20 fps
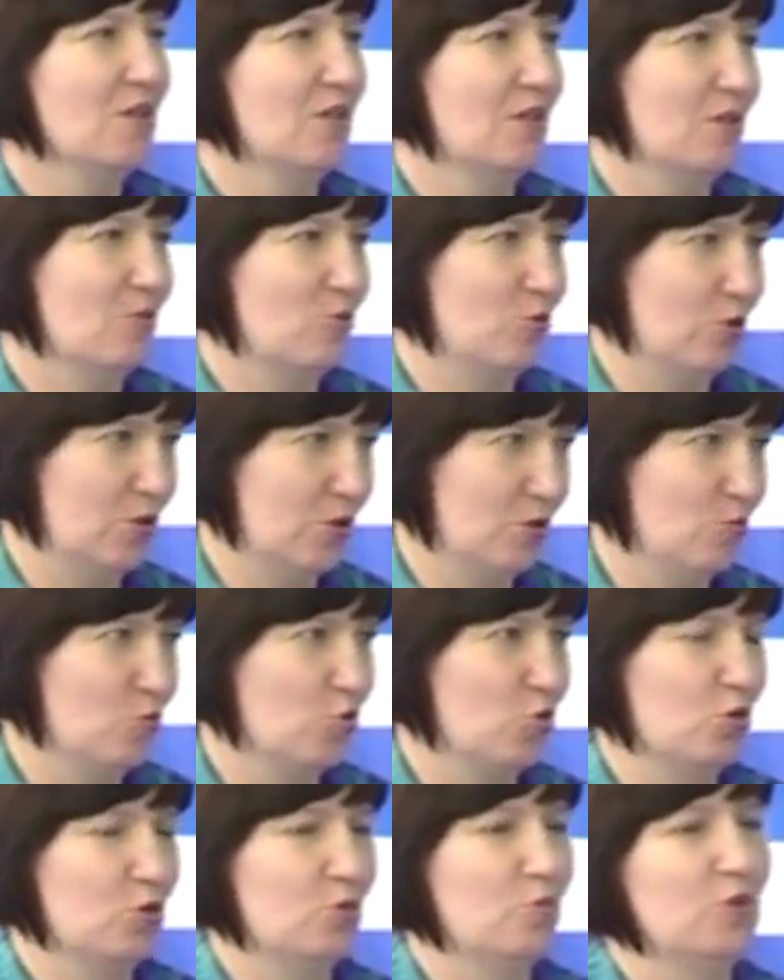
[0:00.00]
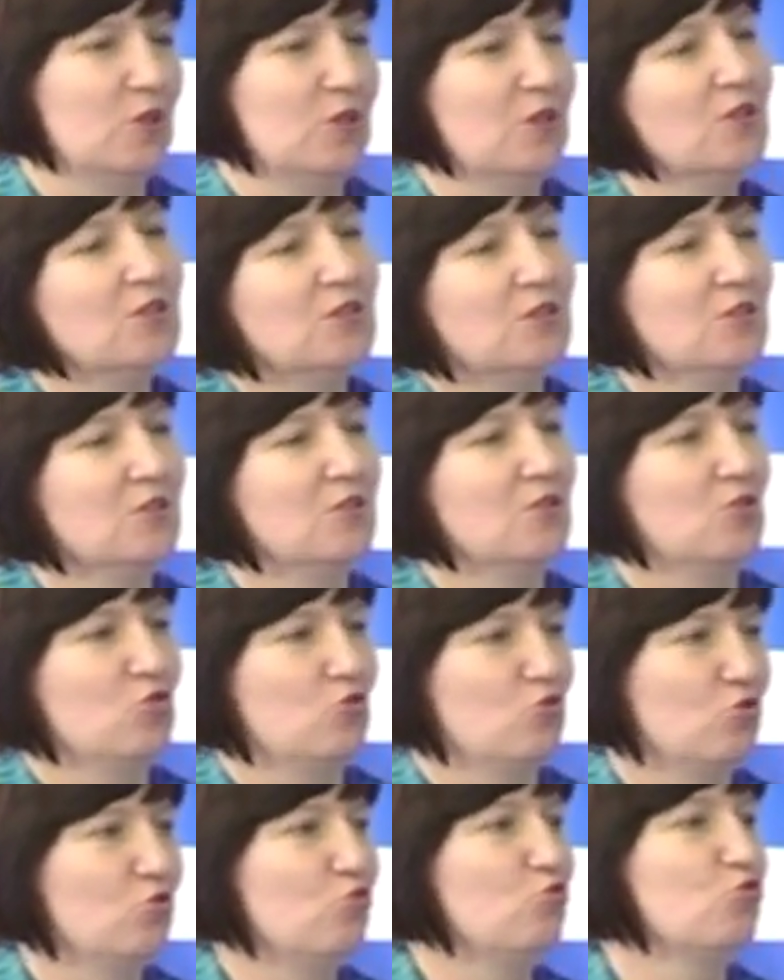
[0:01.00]
какой-то, может быть, да, здесь
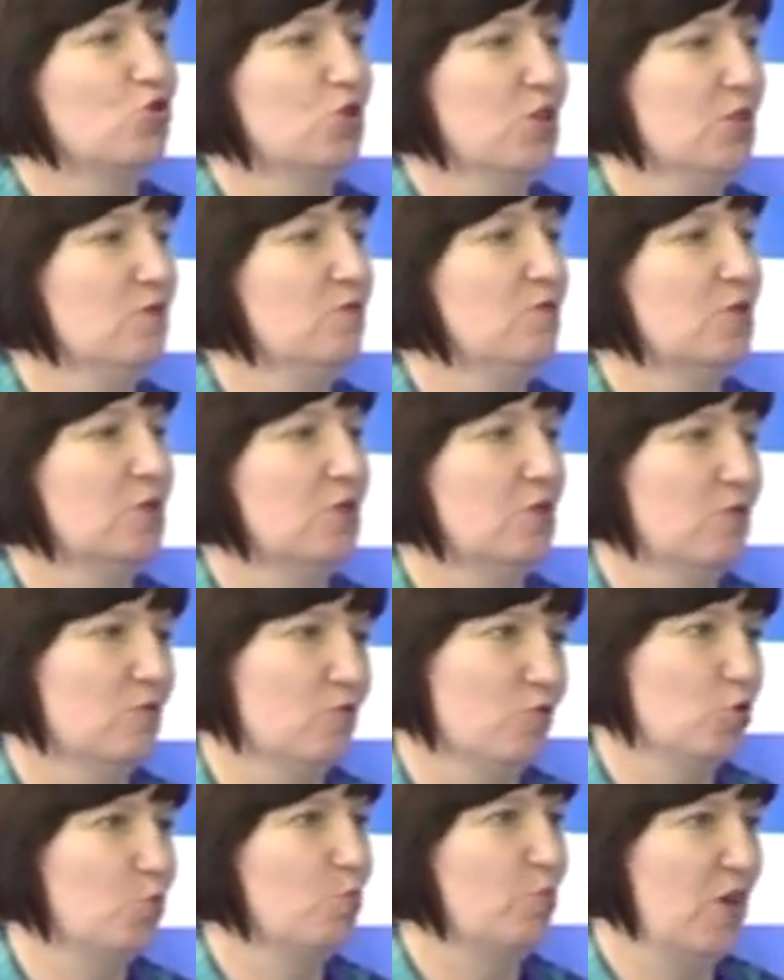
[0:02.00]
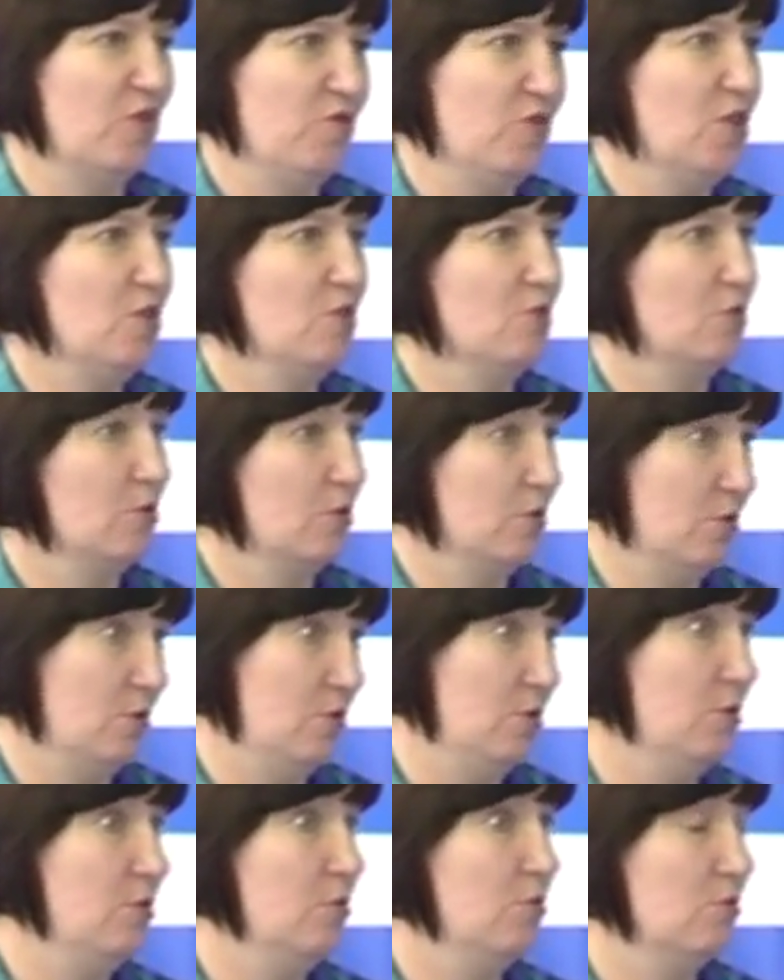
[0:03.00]
еще и душевный. Вот поверила,
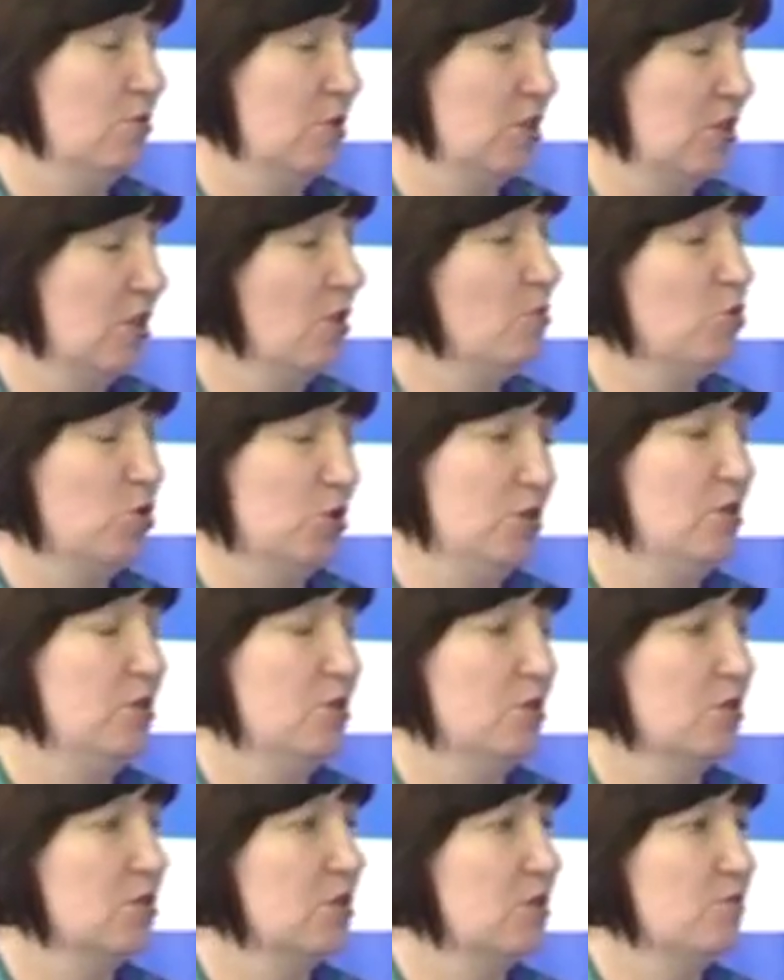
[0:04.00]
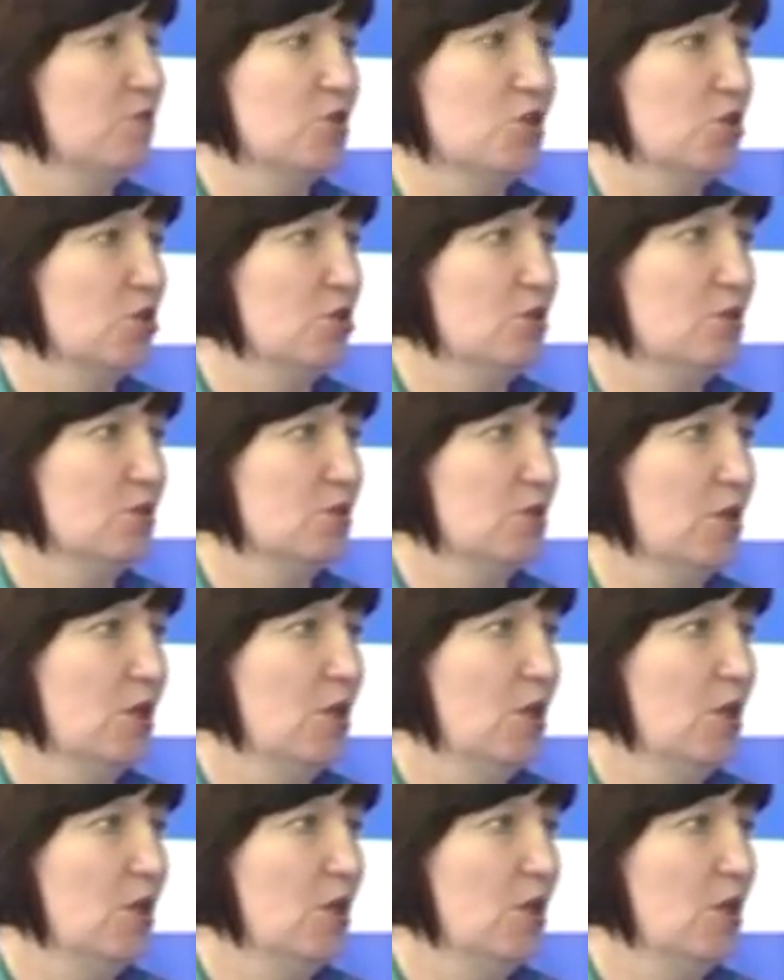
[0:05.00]
и на самом деле это свершилось.